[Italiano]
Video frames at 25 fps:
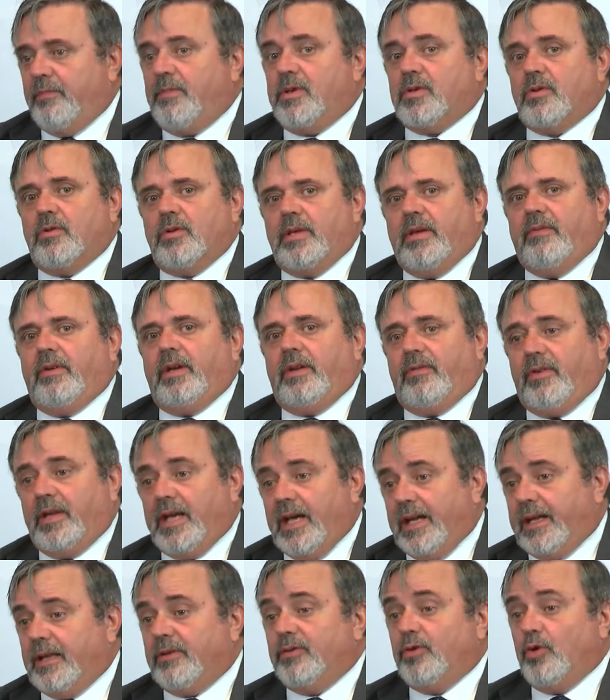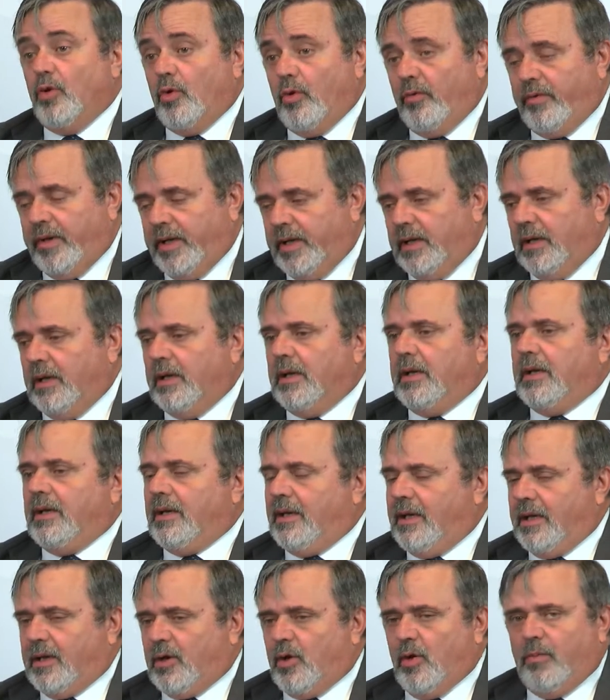bisogna verificare dove
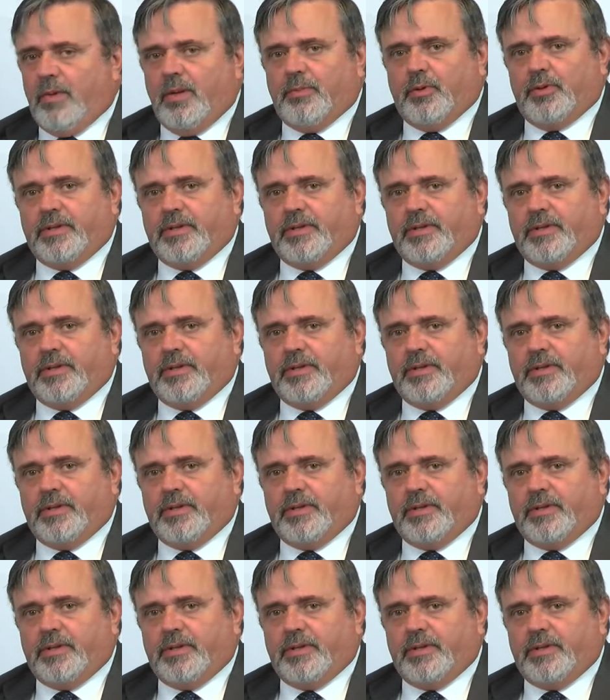e come